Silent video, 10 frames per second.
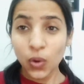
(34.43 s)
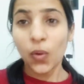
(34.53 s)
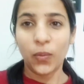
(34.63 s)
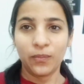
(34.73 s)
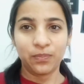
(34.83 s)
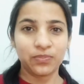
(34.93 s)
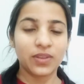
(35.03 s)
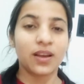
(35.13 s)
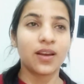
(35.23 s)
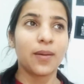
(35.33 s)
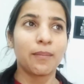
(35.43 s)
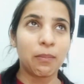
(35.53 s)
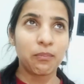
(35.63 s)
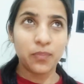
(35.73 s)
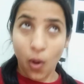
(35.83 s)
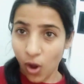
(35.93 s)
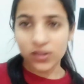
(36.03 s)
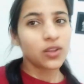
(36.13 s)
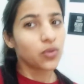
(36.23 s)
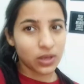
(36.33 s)
तो मैं
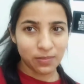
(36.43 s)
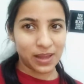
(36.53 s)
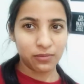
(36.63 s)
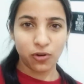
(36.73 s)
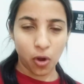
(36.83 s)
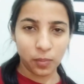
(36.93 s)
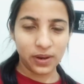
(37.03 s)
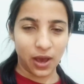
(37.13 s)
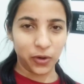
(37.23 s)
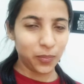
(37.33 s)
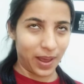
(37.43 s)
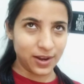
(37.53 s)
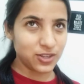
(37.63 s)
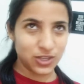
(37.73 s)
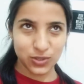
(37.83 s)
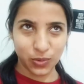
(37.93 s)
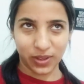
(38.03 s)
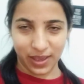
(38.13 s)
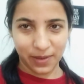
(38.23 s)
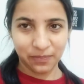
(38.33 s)
बहुत दिनों के बाद ब्लॉग बना रही हूँ पहली चीज़ तो
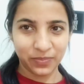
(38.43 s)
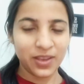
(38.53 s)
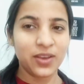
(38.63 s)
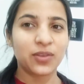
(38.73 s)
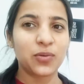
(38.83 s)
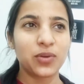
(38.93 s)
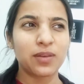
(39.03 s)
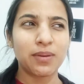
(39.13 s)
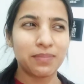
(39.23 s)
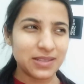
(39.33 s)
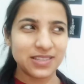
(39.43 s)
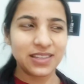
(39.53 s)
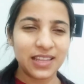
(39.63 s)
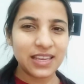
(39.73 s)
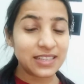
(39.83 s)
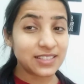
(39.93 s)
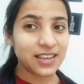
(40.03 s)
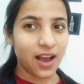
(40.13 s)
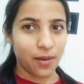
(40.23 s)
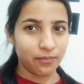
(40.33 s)
ये क्योंकि मैं बिज़ी थी किसी
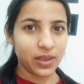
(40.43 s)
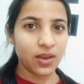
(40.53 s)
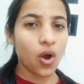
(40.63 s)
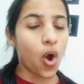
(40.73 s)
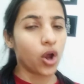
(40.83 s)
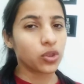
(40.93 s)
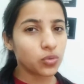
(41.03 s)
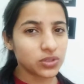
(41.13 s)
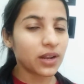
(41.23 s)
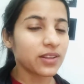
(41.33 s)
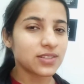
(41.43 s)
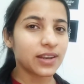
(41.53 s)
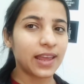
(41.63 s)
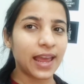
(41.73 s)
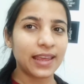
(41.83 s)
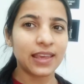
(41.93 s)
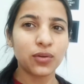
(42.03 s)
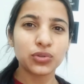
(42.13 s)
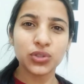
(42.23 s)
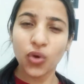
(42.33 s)
काम में और दूसरा रीज़न ये है
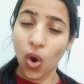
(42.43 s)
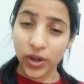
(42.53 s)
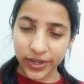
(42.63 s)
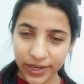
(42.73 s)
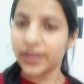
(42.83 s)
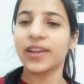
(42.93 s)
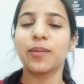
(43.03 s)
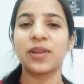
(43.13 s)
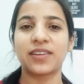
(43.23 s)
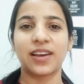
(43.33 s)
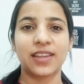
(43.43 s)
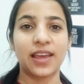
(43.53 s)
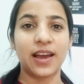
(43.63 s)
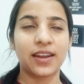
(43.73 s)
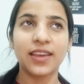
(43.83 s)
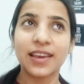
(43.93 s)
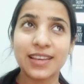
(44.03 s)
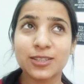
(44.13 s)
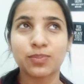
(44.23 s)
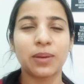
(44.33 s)
कि कुछ कंटेंट नहीं मिल रहा था यार कि
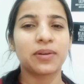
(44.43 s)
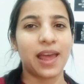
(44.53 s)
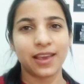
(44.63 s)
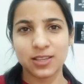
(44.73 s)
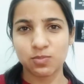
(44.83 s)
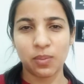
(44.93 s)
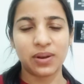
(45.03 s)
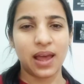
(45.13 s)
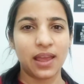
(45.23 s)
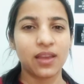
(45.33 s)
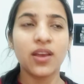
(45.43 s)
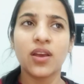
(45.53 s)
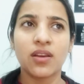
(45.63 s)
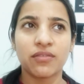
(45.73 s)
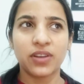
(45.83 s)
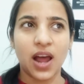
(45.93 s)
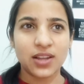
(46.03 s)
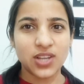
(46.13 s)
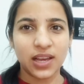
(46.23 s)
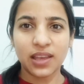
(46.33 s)
किस पे बनाए किस पे बनाए फिर
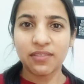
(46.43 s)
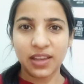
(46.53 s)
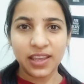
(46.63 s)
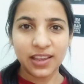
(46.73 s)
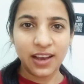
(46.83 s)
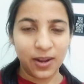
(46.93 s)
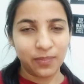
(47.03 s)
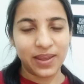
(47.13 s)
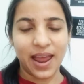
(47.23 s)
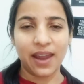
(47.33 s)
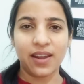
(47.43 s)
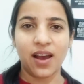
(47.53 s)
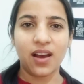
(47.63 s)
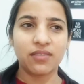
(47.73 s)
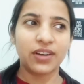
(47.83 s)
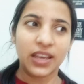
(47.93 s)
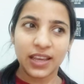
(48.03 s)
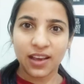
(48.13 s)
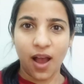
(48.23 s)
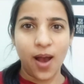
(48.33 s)
आ जाके वही घर पे रहना
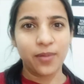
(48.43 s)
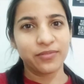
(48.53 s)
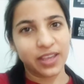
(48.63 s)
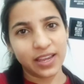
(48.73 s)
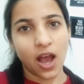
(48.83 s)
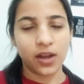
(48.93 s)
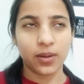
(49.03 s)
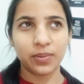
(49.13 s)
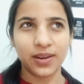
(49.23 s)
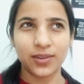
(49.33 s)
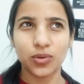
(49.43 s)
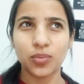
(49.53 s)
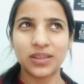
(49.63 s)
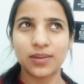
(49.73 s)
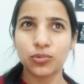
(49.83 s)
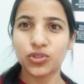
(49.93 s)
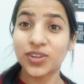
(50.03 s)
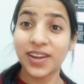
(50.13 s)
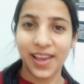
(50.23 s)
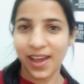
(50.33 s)
वही काम वही खाना पीना तो मतलब
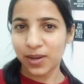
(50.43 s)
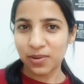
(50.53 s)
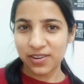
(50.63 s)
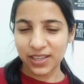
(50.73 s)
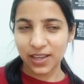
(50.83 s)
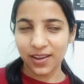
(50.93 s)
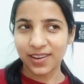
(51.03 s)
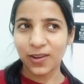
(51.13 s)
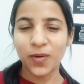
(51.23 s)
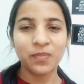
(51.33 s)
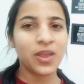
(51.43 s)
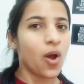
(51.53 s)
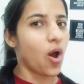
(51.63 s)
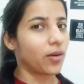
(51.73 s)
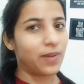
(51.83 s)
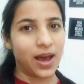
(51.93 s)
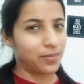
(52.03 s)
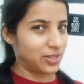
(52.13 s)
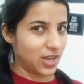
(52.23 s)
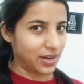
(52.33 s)
कुछ नया नहीं मिल रहा था करने को और
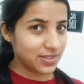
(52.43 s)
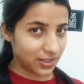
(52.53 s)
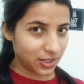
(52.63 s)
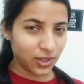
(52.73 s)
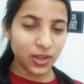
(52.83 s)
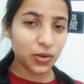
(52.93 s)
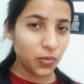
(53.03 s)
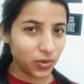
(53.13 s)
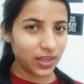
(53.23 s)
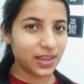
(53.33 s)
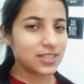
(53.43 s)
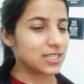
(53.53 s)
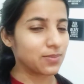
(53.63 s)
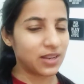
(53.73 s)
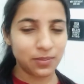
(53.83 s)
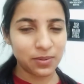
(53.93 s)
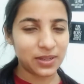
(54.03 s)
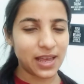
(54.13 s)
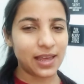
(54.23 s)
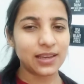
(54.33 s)
बाहर मैं जा नहीं सकती थी क्योंकि जैसे मैंने अभी
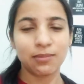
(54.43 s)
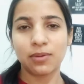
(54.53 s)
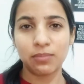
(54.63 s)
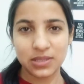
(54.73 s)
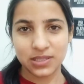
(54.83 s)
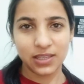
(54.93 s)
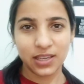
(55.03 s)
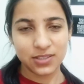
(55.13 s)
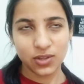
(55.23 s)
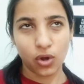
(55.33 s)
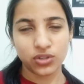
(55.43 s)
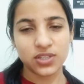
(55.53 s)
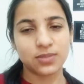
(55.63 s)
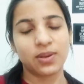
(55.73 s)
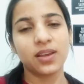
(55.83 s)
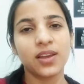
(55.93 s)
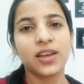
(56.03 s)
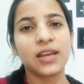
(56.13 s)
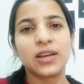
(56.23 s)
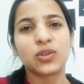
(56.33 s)
बताया कि मैं बिज़ी थी किसी और चीज़ में
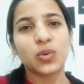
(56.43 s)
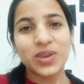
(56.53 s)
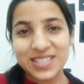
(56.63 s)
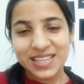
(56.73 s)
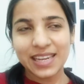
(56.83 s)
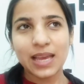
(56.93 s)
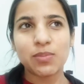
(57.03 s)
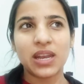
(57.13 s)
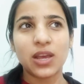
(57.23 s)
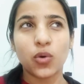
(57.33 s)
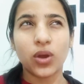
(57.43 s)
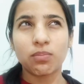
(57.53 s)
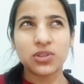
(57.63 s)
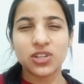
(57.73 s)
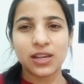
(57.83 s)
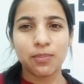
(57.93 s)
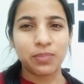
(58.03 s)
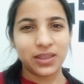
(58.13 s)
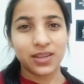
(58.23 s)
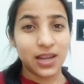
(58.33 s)
तो इसीलिए मैंने कोई पिछले
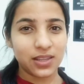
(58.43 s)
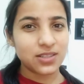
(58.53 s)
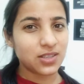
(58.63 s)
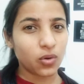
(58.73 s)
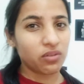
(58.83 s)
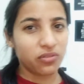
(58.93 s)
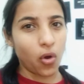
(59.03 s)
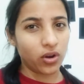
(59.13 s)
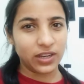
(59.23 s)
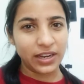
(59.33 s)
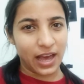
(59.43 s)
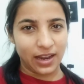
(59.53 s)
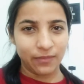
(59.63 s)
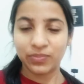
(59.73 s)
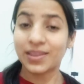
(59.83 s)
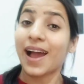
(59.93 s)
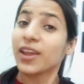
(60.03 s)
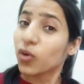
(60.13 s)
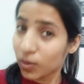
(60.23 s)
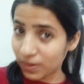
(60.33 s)
पंद्रह दिन से कोई ब्लॉग नहीं डाला ना
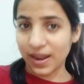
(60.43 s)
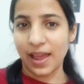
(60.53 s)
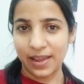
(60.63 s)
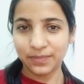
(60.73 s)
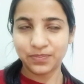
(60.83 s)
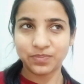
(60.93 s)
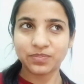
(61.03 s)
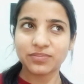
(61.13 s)
ही कोई बनाया